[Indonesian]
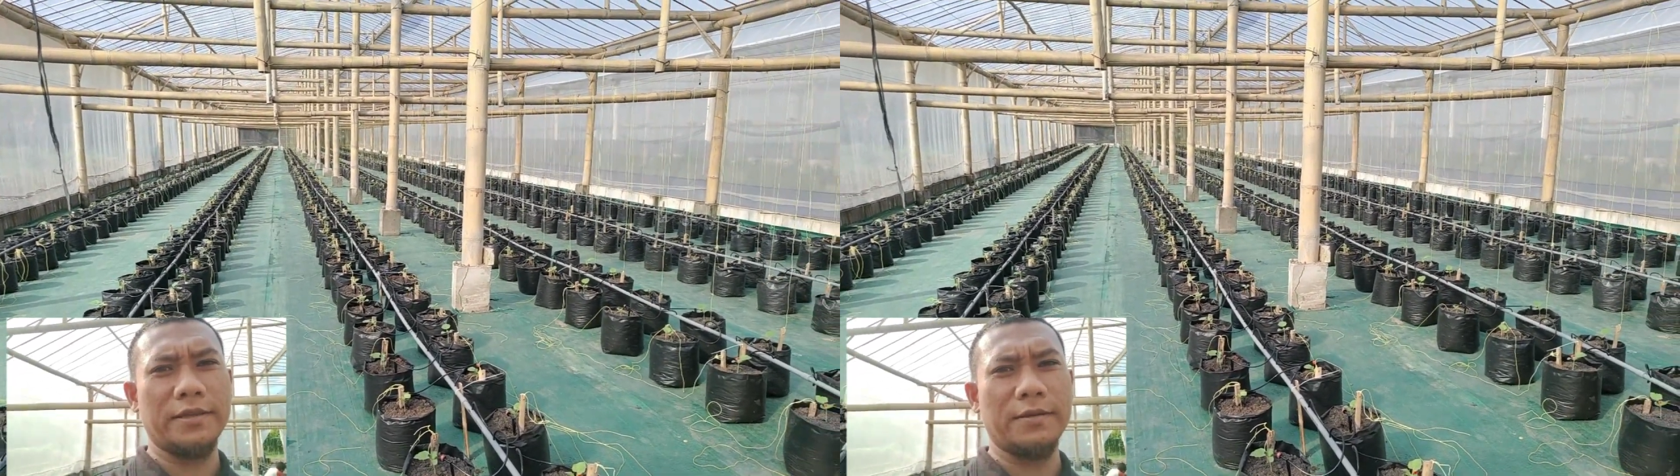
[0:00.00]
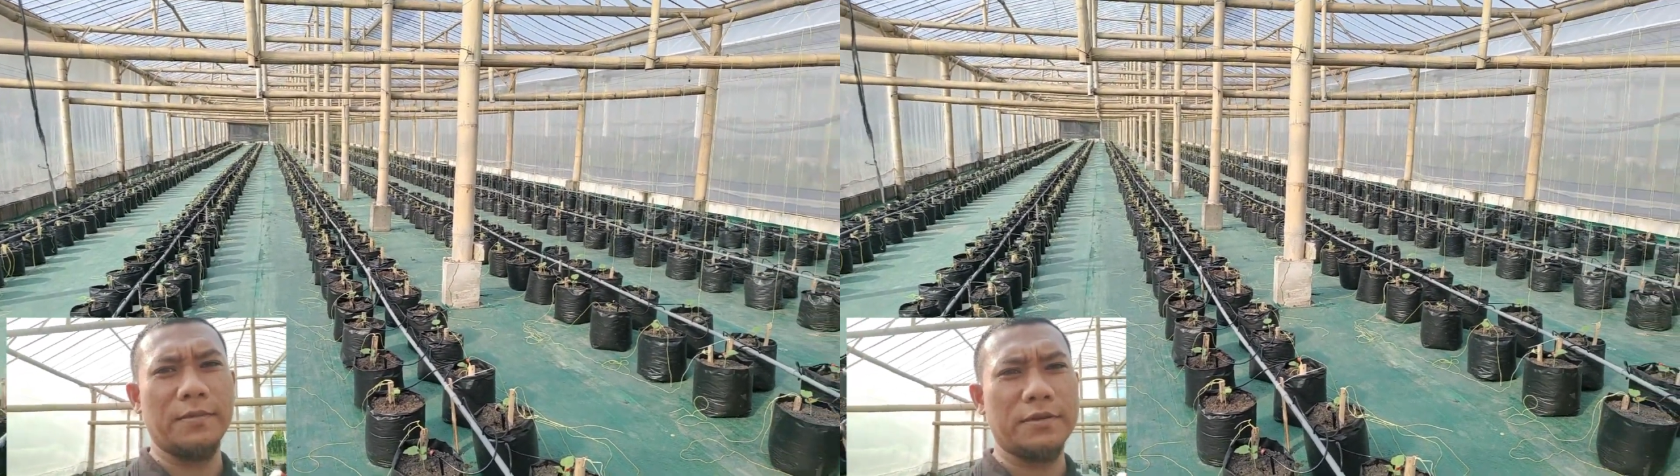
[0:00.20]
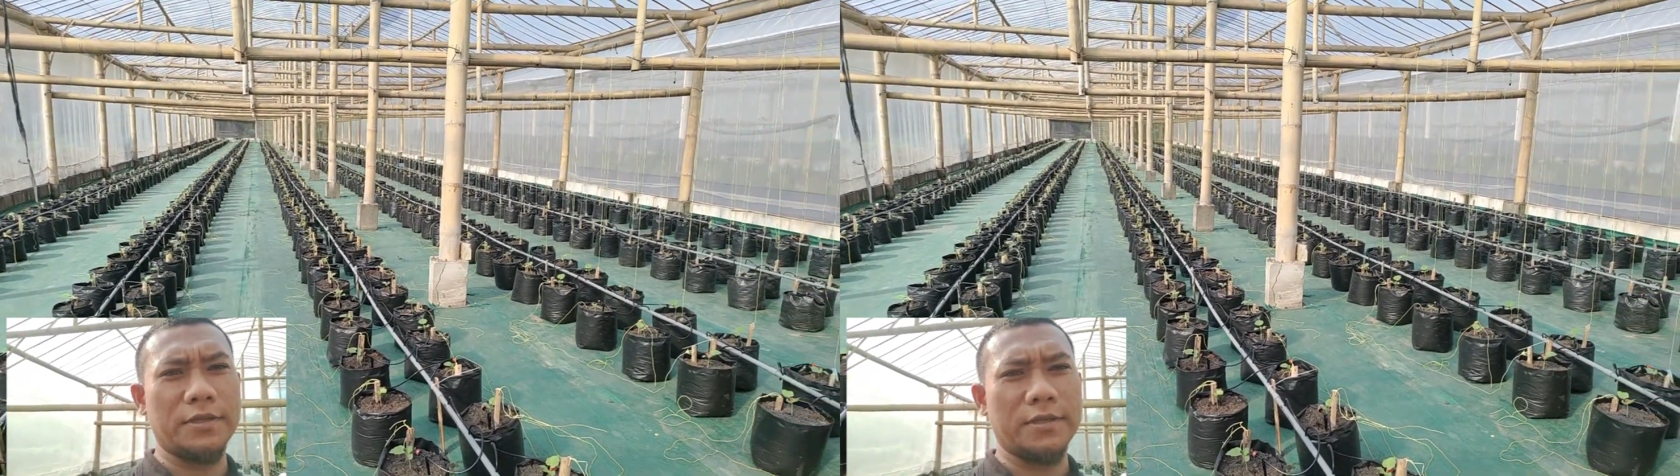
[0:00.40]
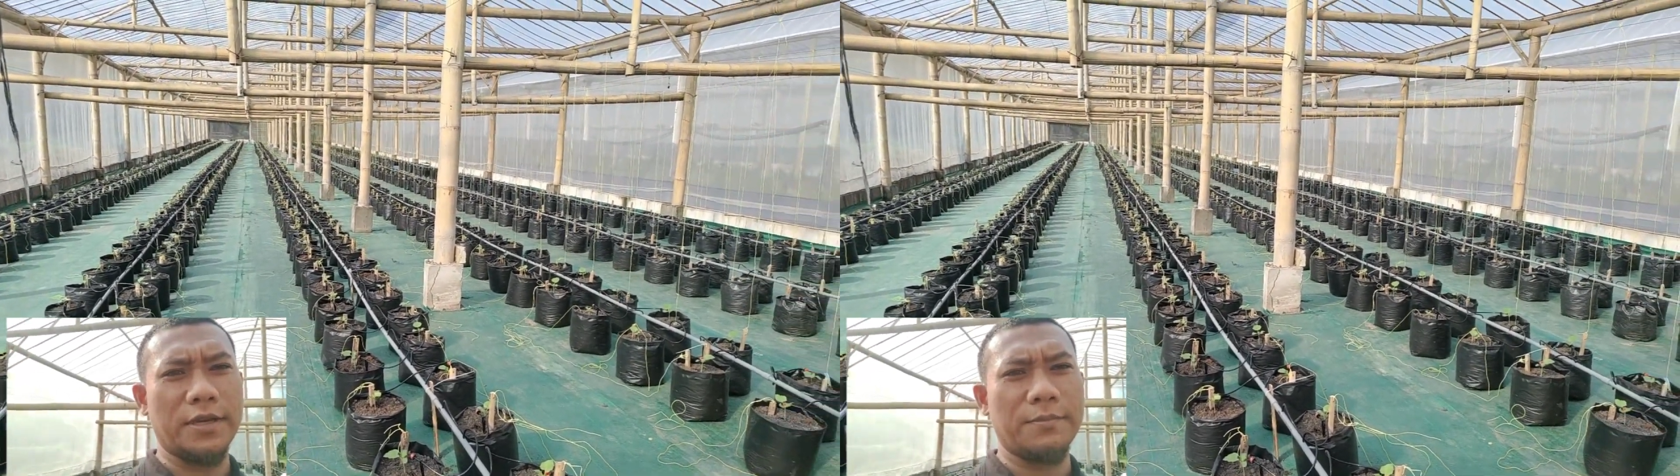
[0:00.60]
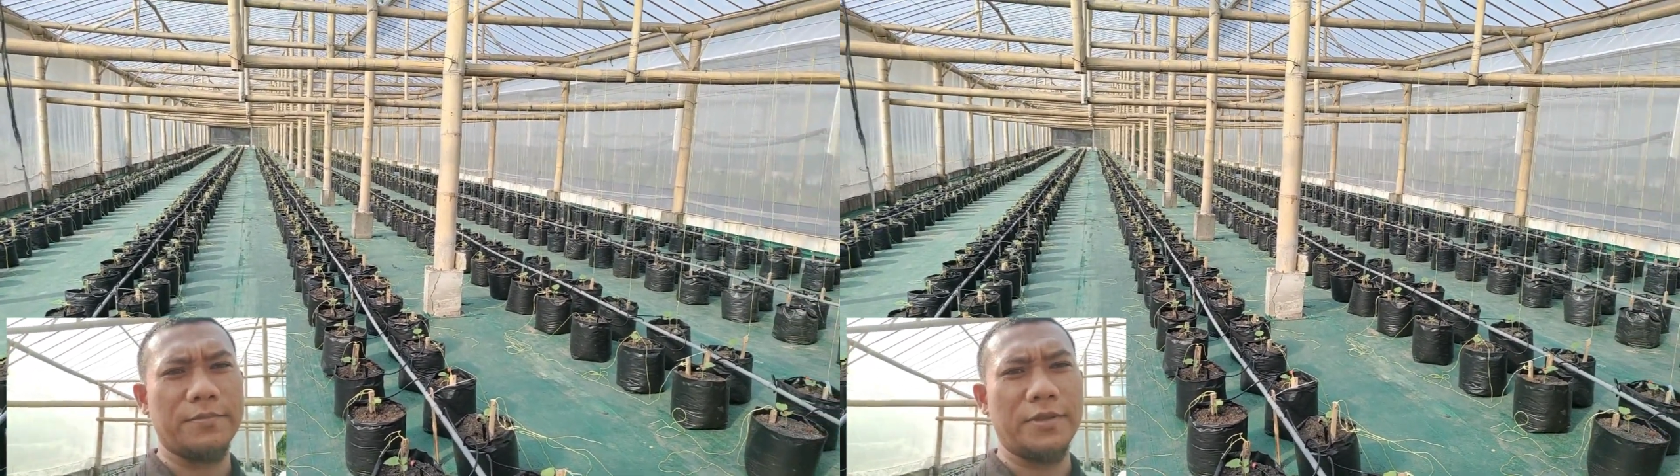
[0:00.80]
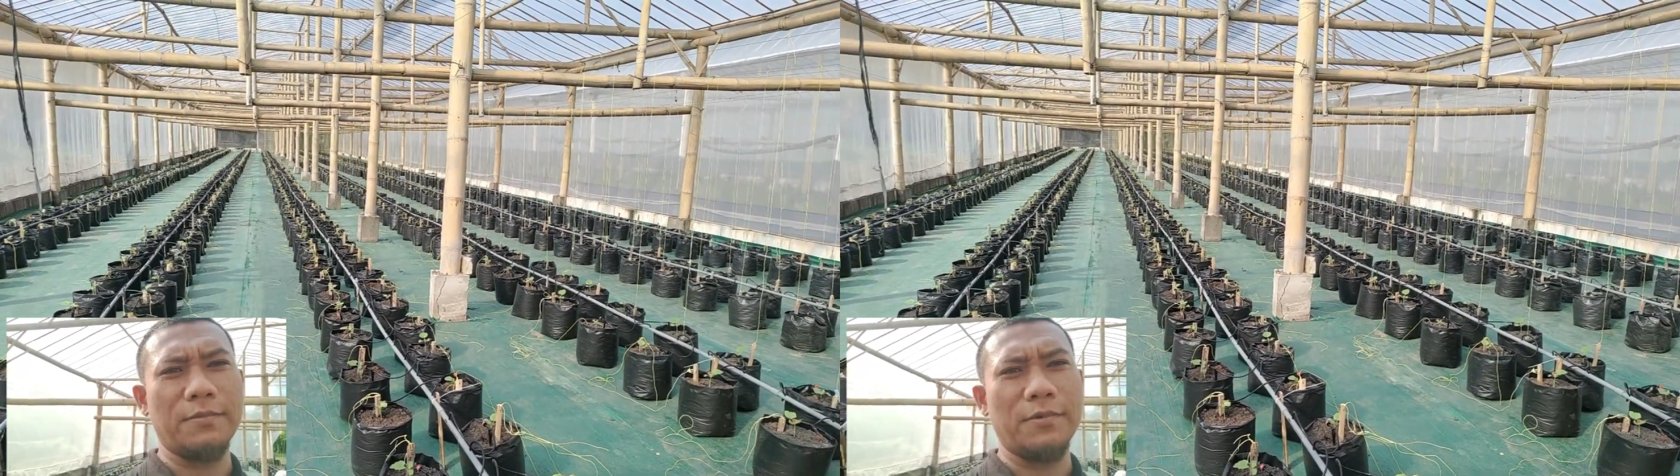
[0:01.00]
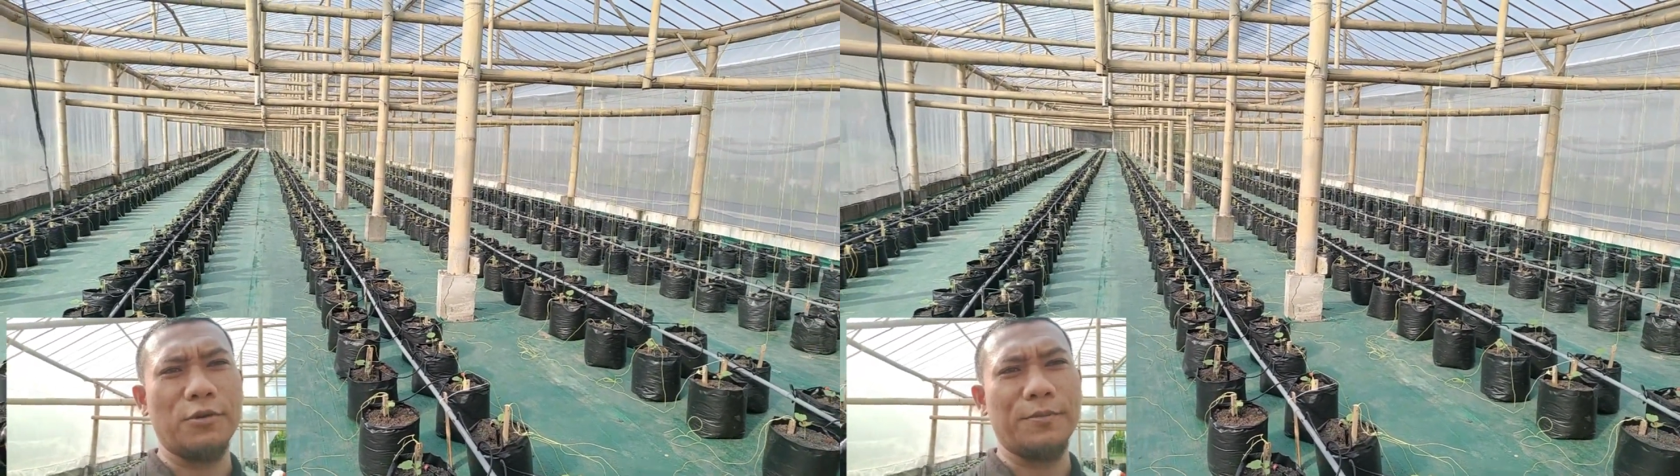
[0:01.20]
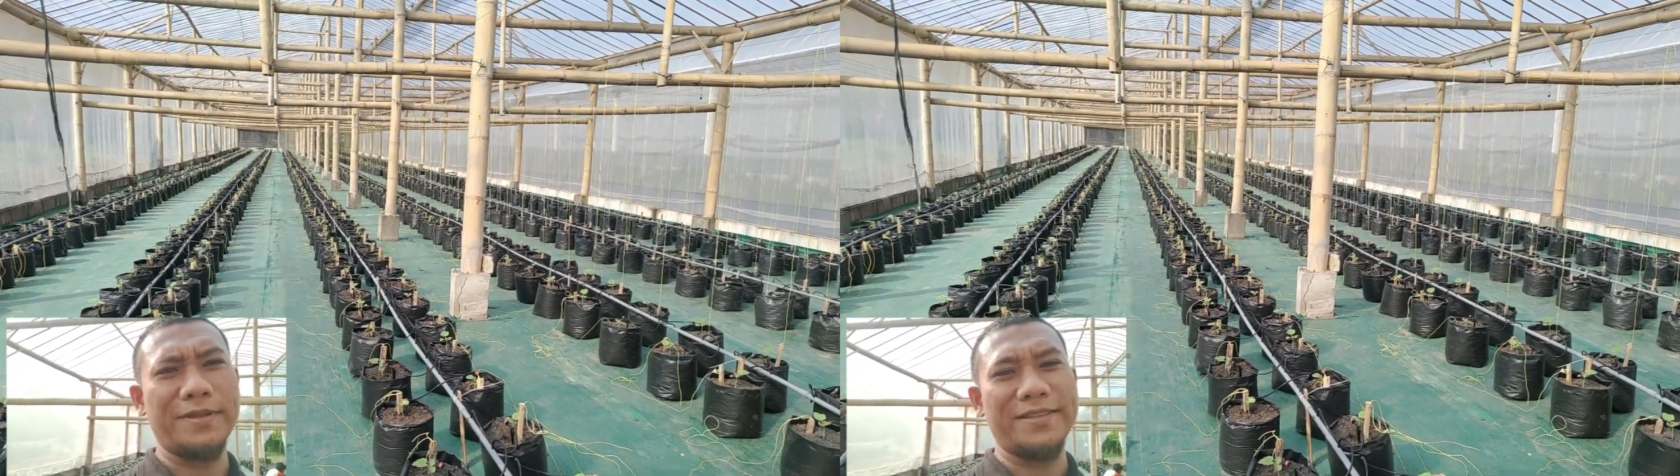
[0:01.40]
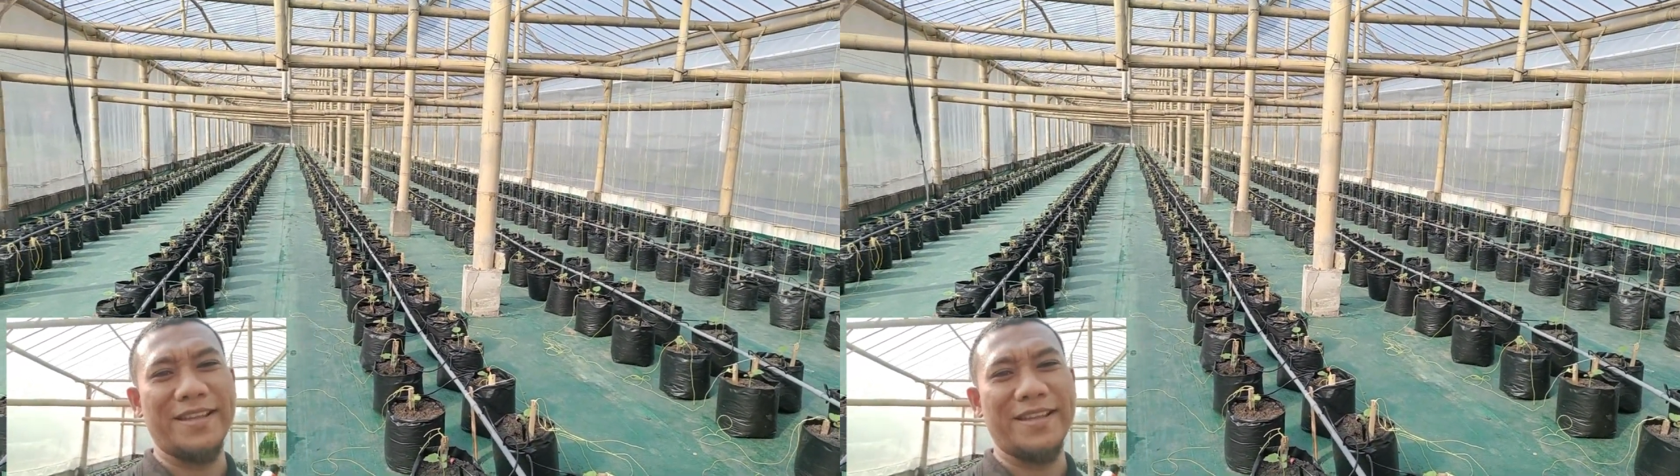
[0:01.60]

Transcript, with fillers: yang mau subscribe yang mau komen